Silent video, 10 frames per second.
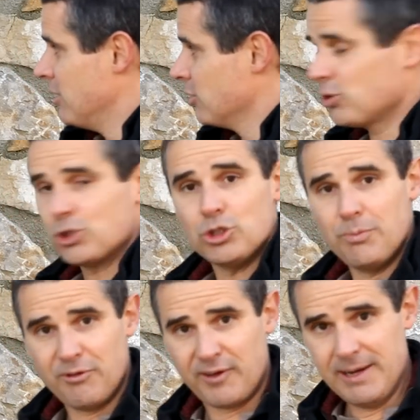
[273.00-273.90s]
Donc ce que je
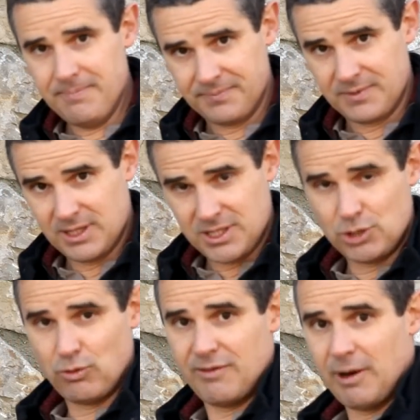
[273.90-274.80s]
peux faire, si je
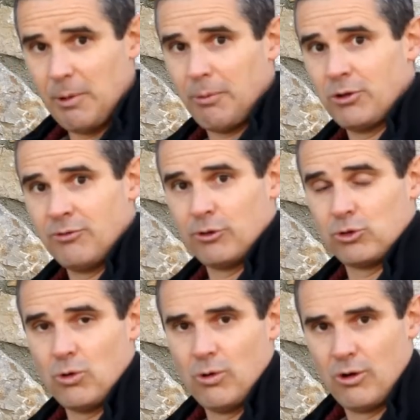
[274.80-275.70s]
voulais vraiment prendre une
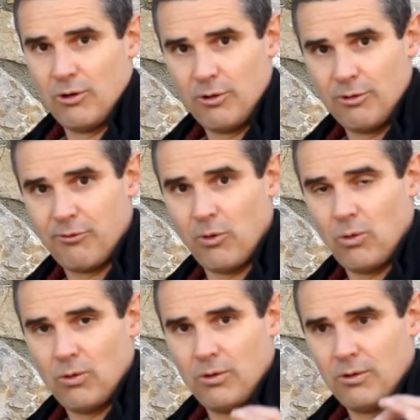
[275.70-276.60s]
photo fond
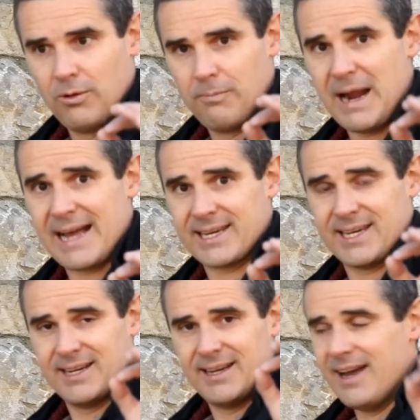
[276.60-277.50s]
black,
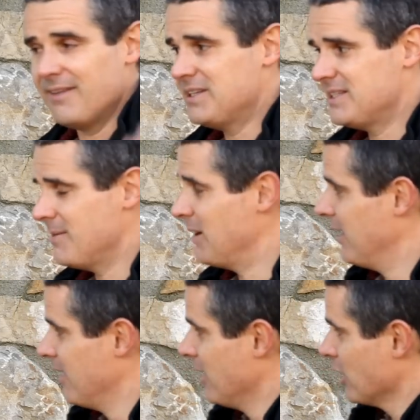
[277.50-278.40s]
invisible,
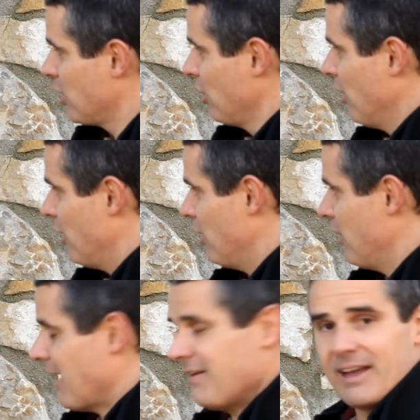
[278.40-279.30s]
euh,
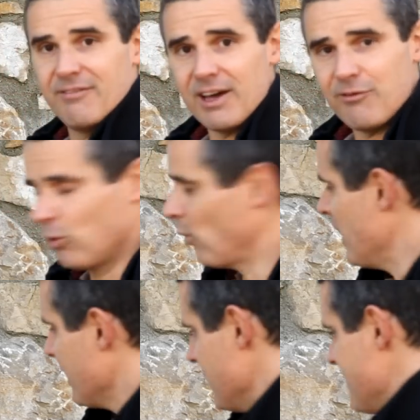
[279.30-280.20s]
avec un vrai fond noir,
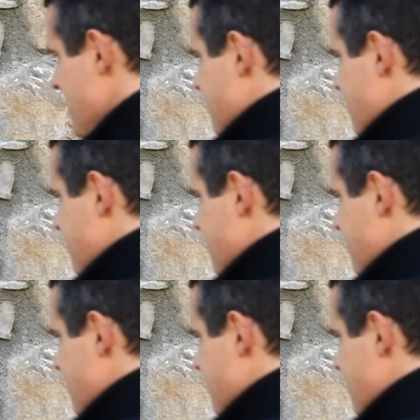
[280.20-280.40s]
eh bien,